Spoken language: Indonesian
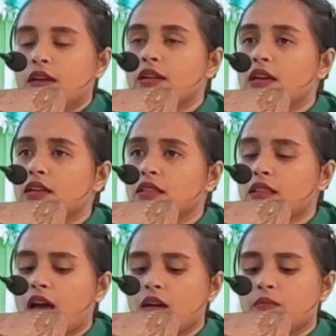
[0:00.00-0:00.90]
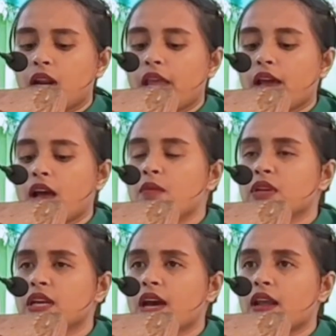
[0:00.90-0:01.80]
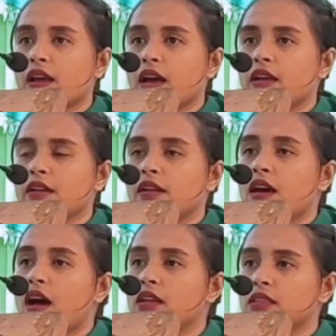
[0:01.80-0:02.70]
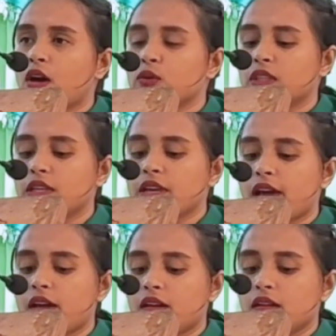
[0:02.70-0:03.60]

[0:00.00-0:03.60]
Dan entah mereka mendengarkan atau tidak,